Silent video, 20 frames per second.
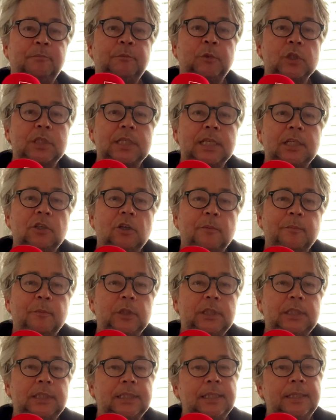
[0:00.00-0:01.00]
Borussia
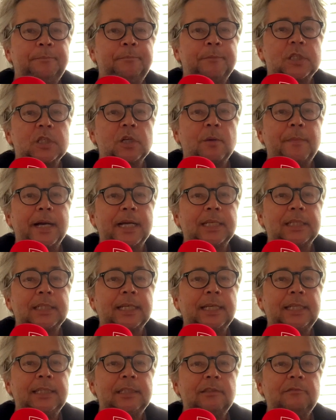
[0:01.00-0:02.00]
Dortmund im Sommer
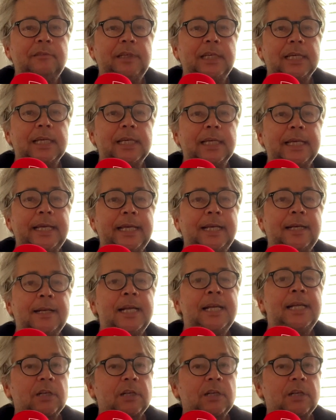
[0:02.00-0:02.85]
getrennte Wege gehen.